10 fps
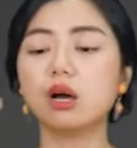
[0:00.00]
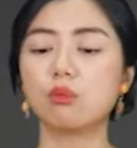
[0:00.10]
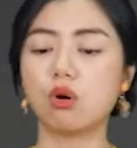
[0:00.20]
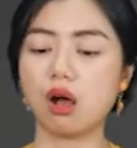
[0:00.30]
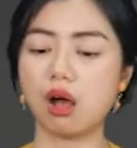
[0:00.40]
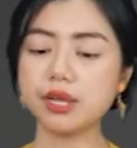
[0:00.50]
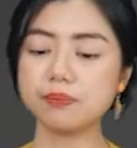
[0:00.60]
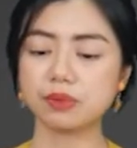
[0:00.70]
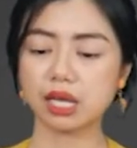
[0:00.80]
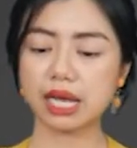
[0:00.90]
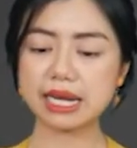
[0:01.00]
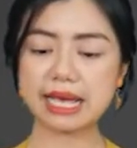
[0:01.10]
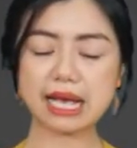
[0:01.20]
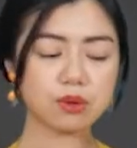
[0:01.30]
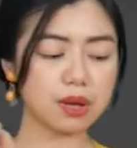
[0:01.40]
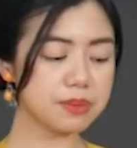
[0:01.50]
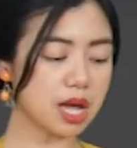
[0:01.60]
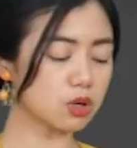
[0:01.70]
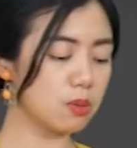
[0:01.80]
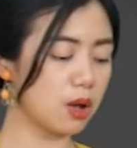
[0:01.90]
lần một gói cái này cao cấp
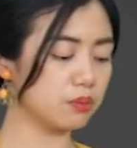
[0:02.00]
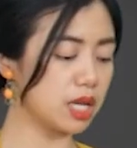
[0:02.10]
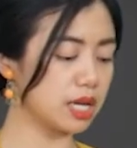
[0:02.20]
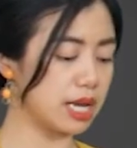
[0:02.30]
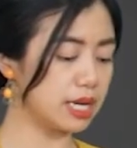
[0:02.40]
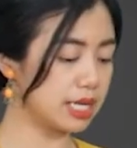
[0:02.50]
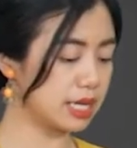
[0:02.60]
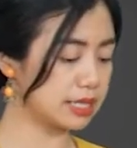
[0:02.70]
nhất đúng không thì để ly ờ,